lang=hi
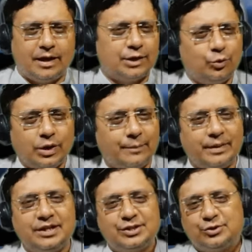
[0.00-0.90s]

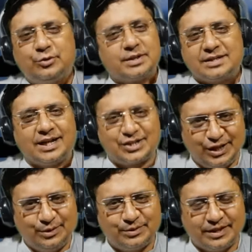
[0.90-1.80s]
अधूरापन किसी को बर्दाश्त
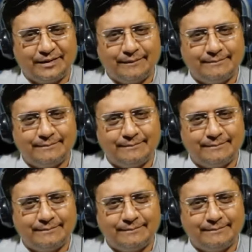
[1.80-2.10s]
नहीं होता